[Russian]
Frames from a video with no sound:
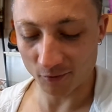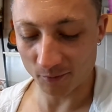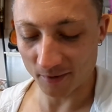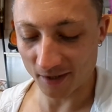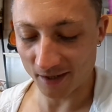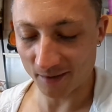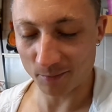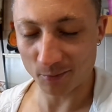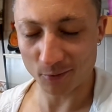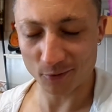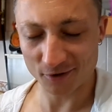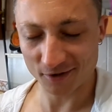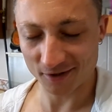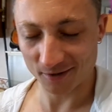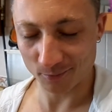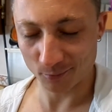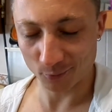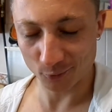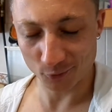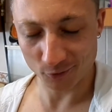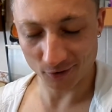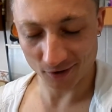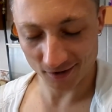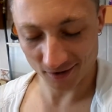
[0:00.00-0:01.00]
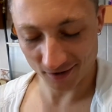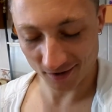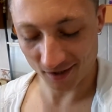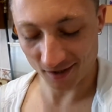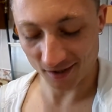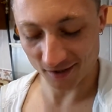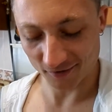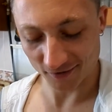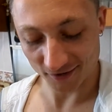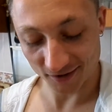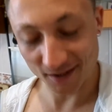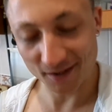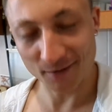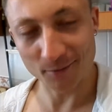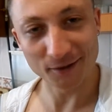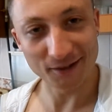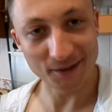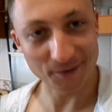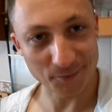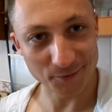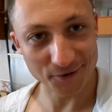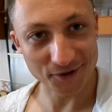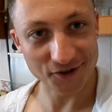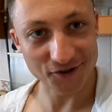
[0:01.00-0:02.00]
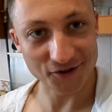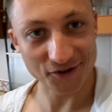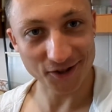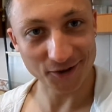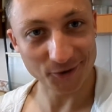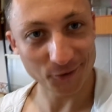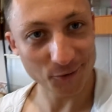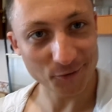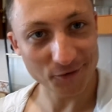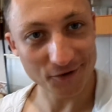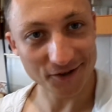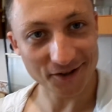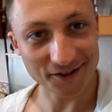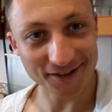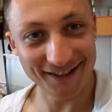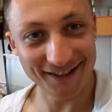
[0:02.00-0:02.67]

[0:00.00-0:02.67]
Я просто буду рассказывать. Ты, ты будешь готовить,